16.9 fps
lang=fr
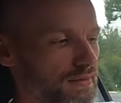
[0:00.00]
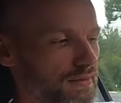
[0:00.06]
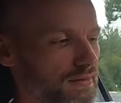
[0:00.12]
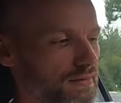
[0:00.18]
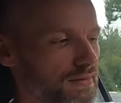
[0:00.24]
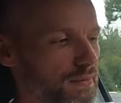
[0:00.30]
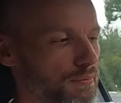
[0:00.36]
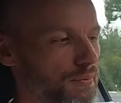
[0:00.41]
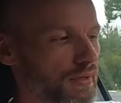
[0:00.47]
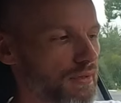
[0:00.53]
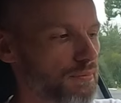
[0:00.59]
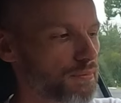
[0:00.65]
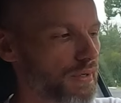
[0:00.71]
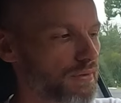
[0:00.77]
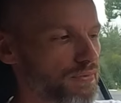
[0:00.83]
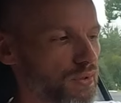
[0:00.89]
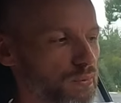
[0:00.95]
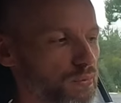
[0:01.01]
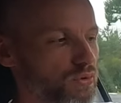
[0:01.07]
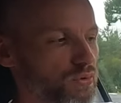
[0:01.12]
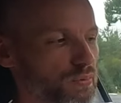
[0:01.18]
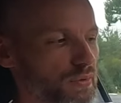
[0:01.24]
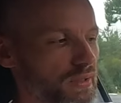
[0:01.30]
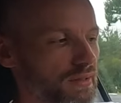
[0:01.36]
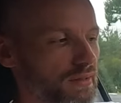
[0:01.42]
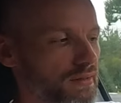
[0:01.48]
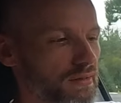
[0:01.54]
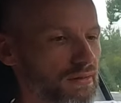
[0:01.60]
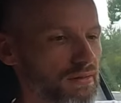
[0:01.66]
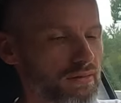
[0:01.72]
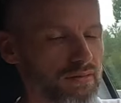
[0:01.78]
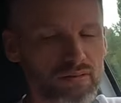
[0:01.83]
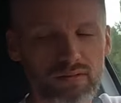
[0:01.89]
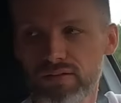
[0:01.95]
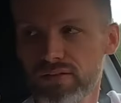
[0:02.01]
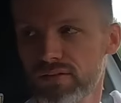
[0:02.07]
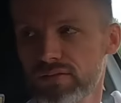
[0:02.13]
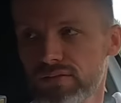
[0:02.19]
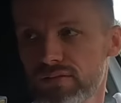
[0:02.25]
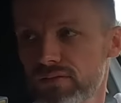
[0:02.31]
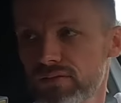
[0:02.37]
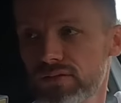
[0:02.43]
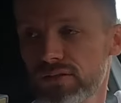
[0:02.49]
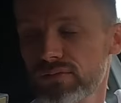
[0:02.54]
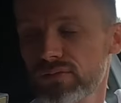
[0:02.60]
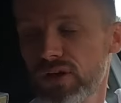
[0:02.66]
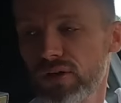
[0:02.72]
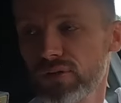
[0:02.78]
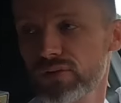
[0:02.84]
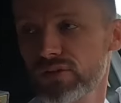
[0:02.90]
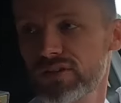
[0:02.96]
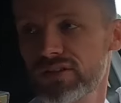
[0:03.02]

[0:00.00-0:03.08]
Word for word: c'est pas une performeuse mais euh, c'est une, valeur de,